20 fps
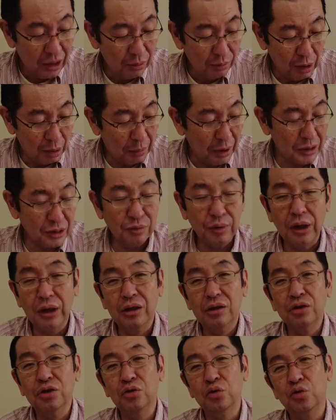まあ、まずは
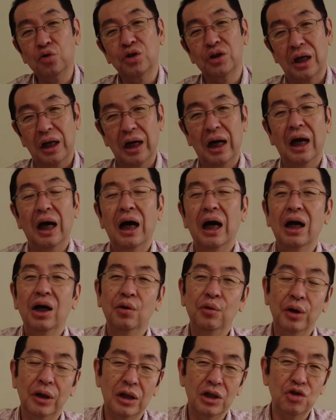イクイノックスから
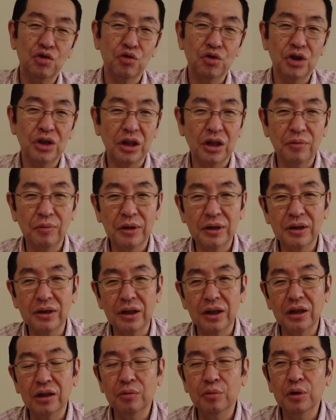お話をしていきます
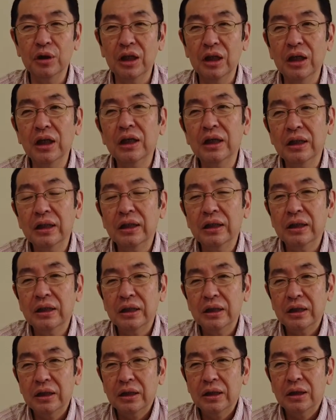けれどもね、
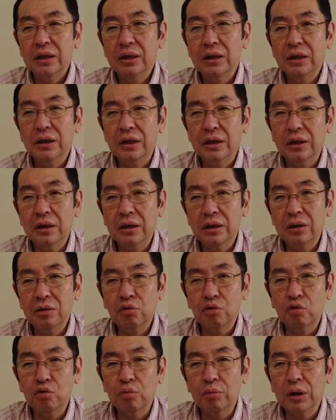えー、
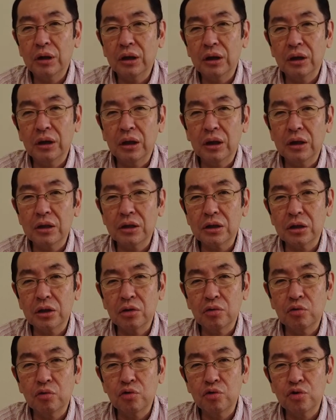ここまで7
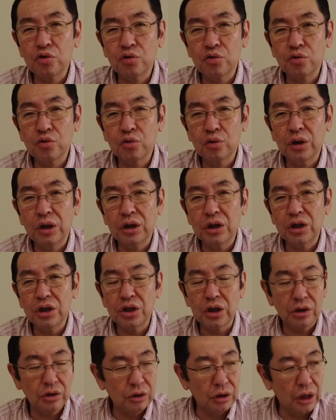戦5勝で2
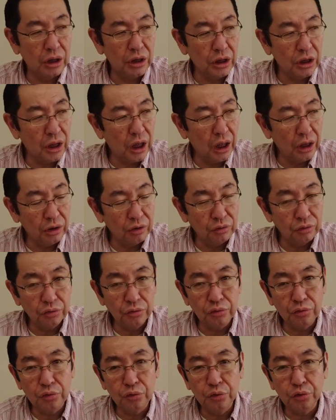着が2回とい
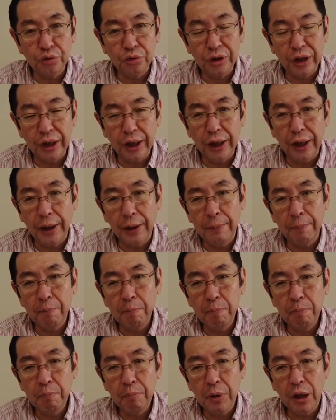うことで、
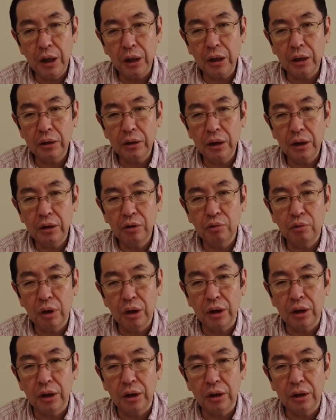負けたの
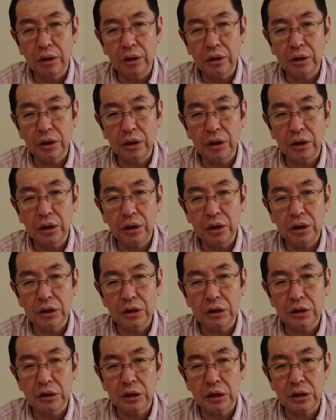は結果的に
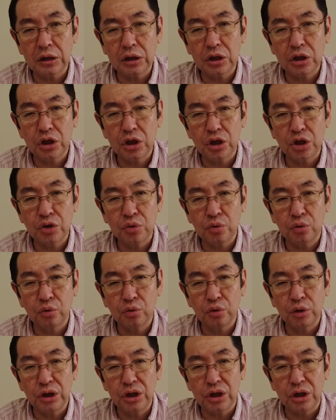皐月賞
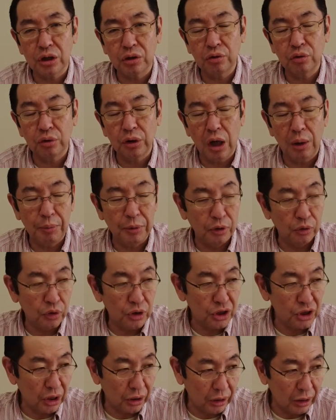の2着とダービーの
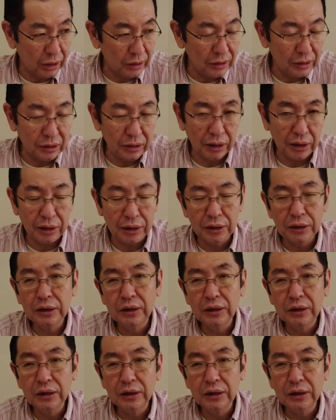2着なんですね。